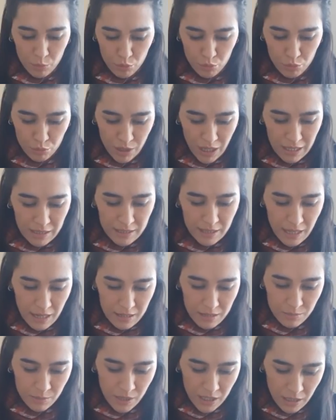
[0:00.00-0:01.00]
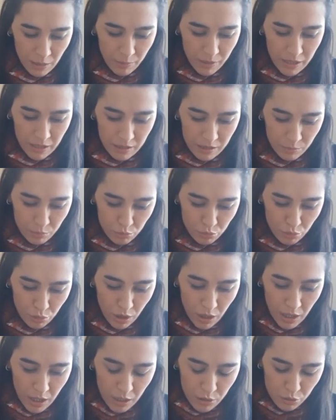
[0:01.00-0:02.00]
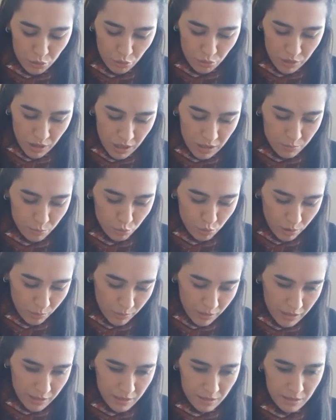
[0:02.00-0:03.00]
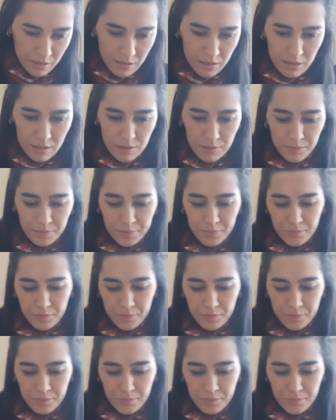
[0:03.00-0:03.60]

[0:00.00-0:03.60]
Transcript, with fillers: bir ürün. Yani Kazım Karabekir'de bunu çok rahat bulabilirsiniz.